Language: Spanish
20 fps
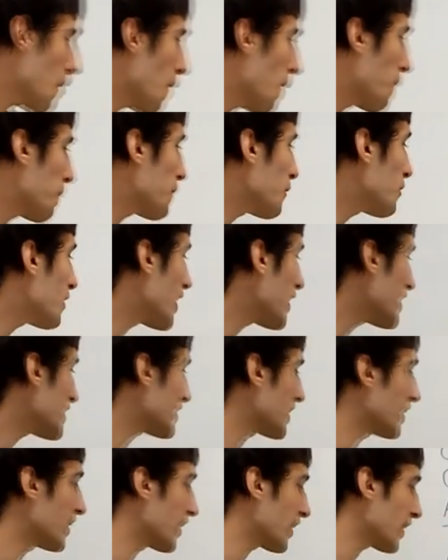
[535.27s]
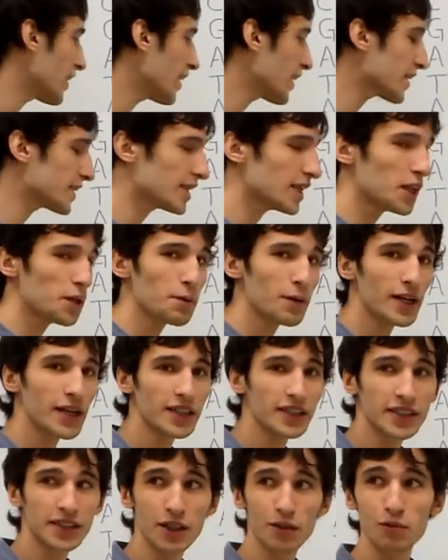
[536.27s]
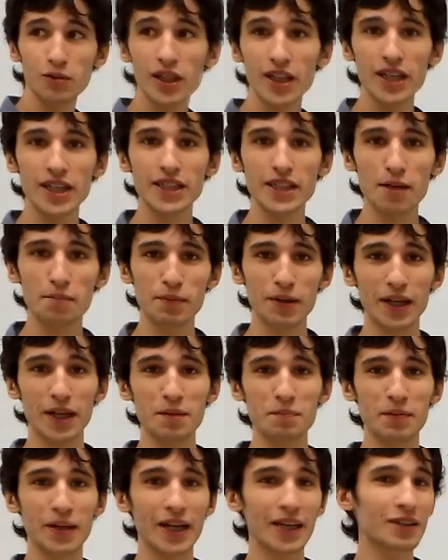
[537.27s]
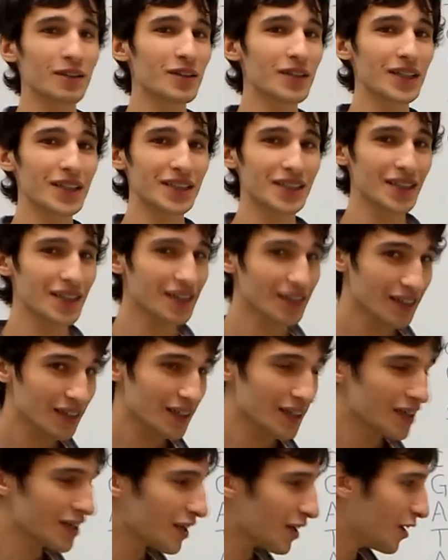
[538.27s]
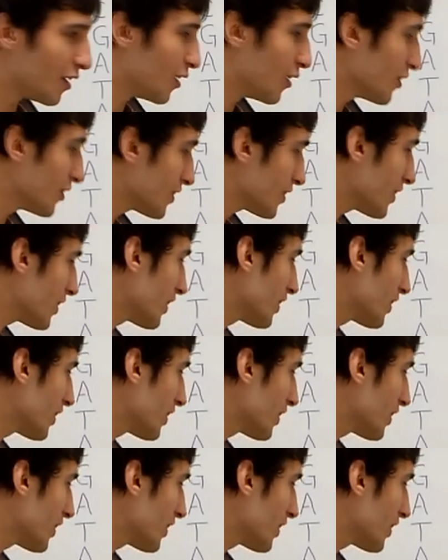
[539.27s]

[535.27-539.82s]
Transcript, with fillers: y toda esa energía que se libera se utiliza para ir pegando entre sí los